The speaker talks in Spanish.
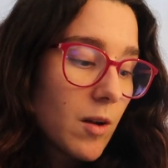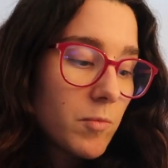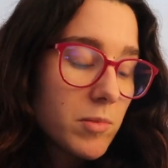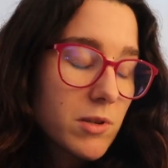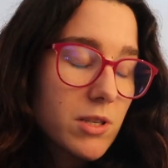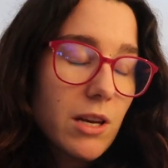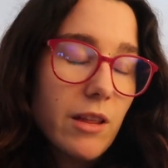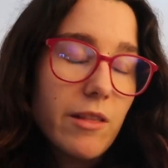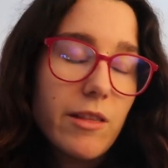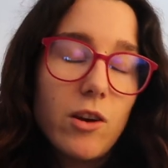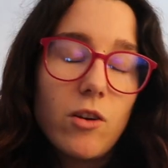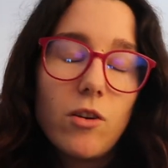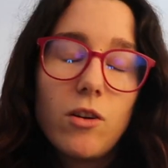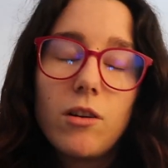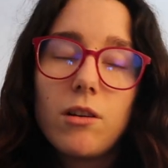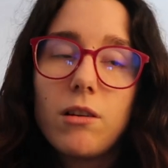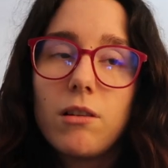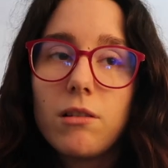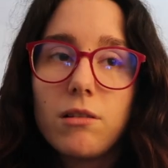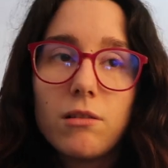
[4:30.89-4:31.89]
pues le
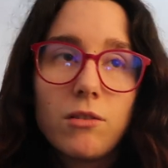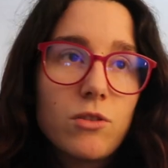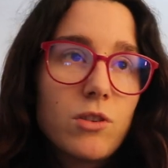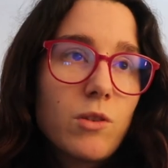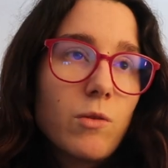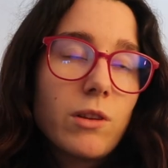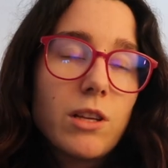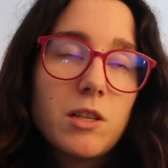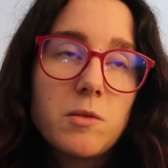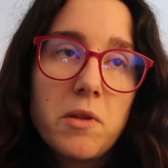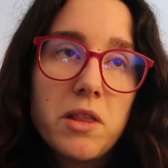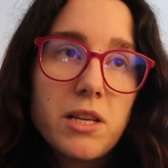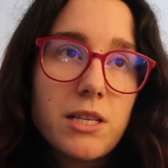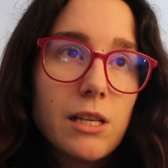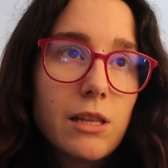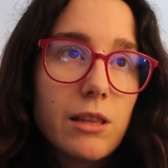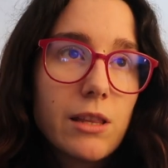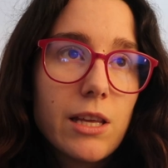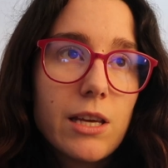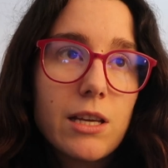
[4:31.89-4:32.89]
hicieron no sé cuántas veces
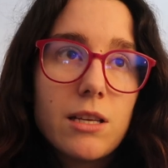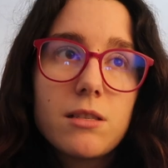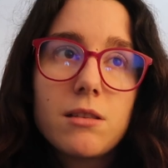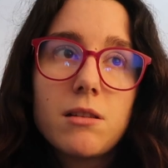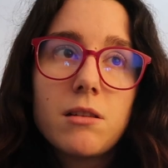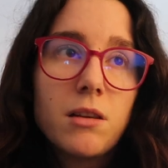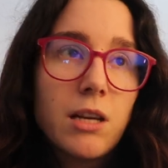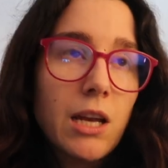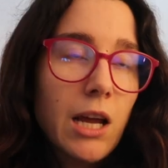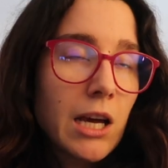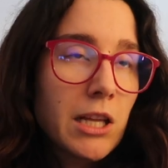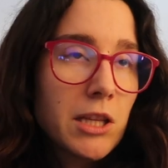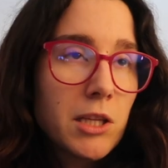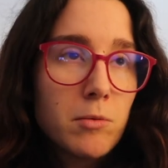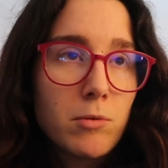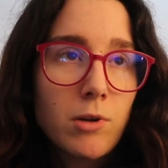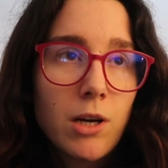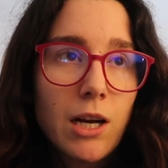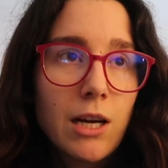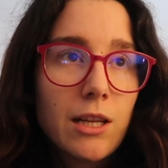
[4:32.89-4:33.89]
el test,
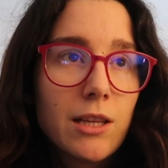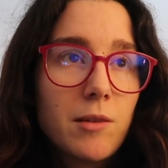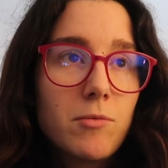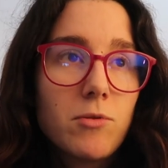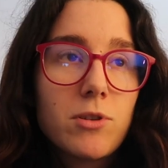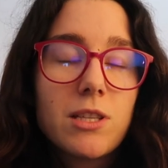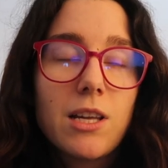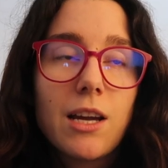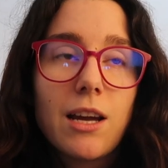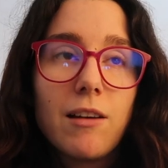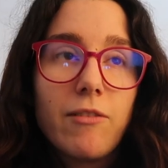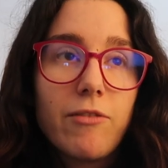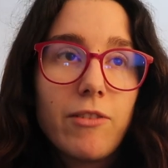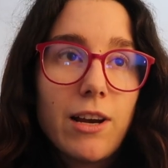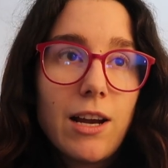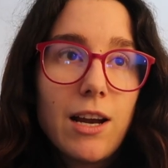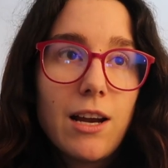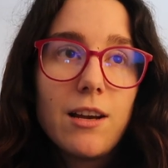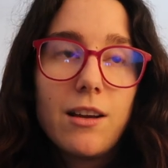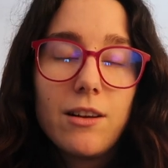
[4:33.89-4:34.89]
negativo, negativo, hasta que al
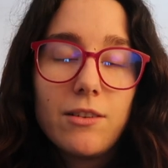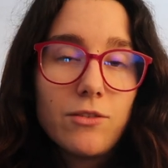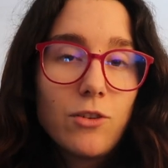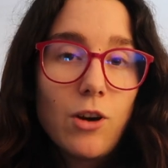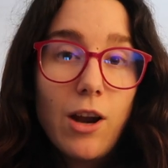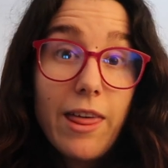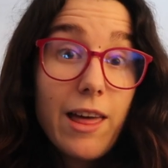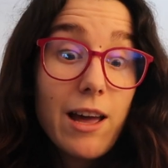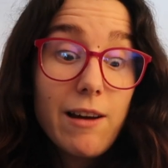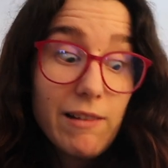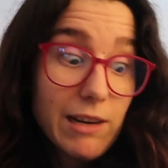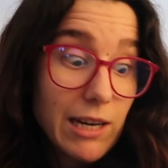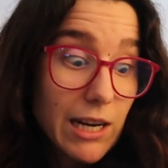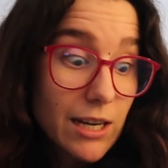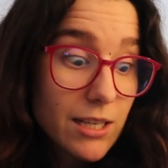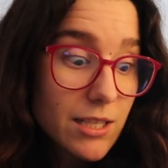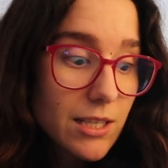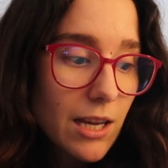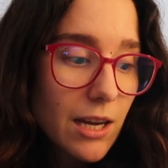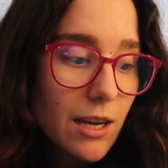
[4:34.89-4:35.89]
final no la dejaban
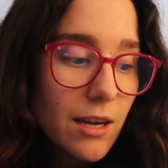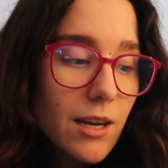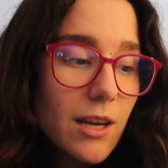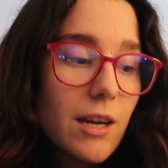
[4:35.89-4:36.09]
irse